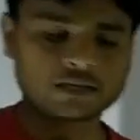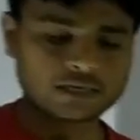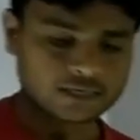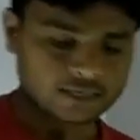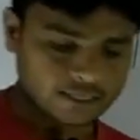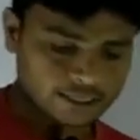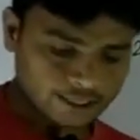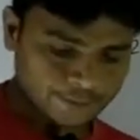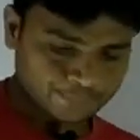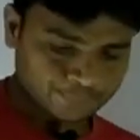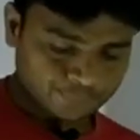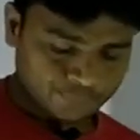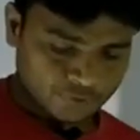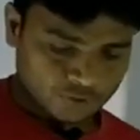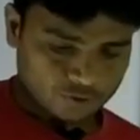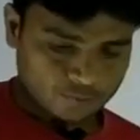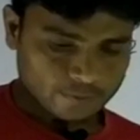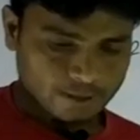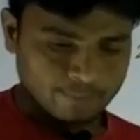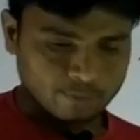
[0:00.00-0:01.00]
करना ठीक है
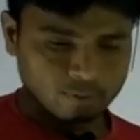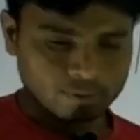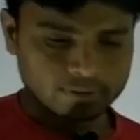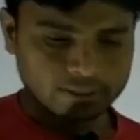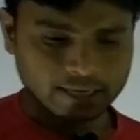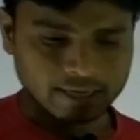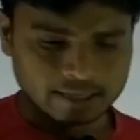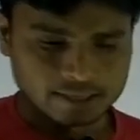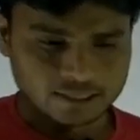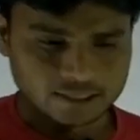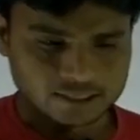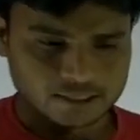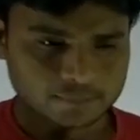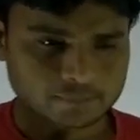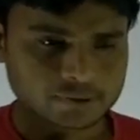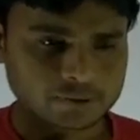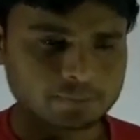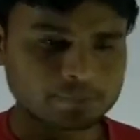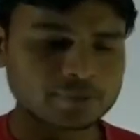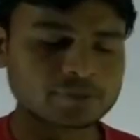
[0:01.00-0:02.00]
तो मैंने आपको बताया था
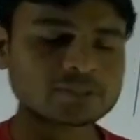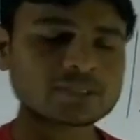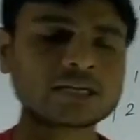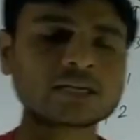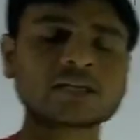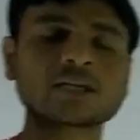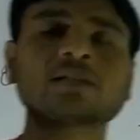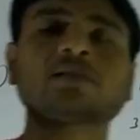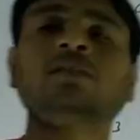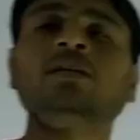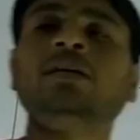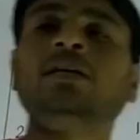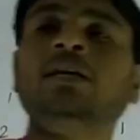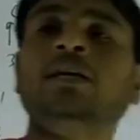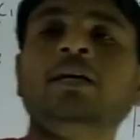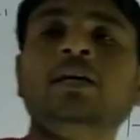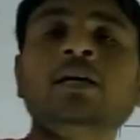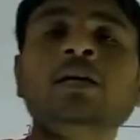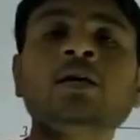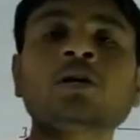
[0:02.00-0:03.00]
जब भी हम प्रसार करते
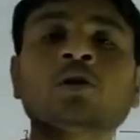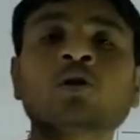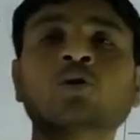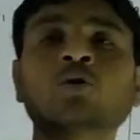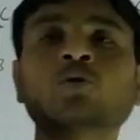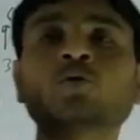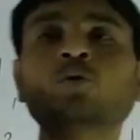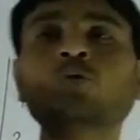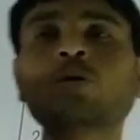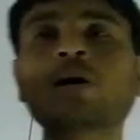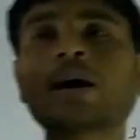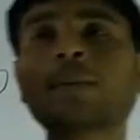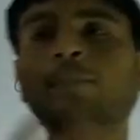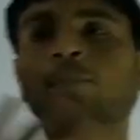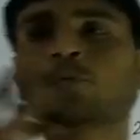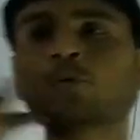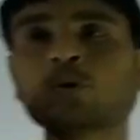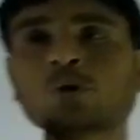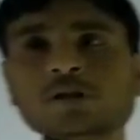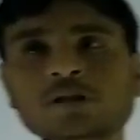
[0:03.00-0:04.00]
हैं तो
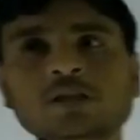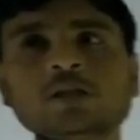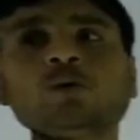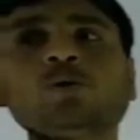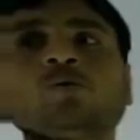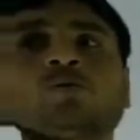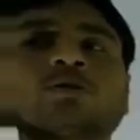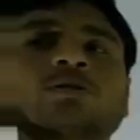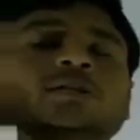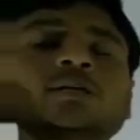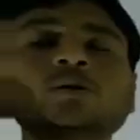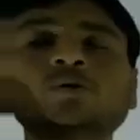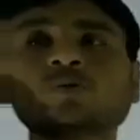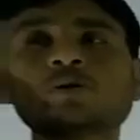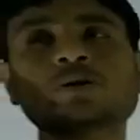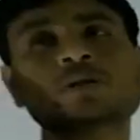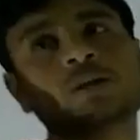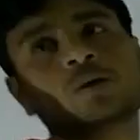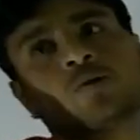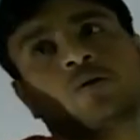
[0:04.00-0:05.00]
आप कोई सी रो से
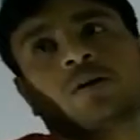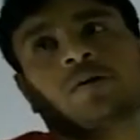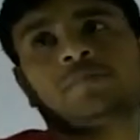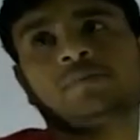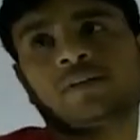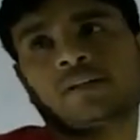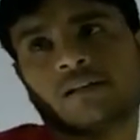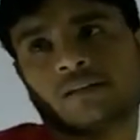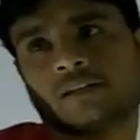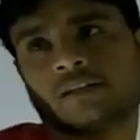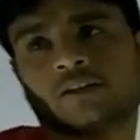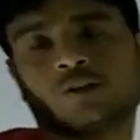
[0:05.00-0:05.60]
कोई से कॉलम से कर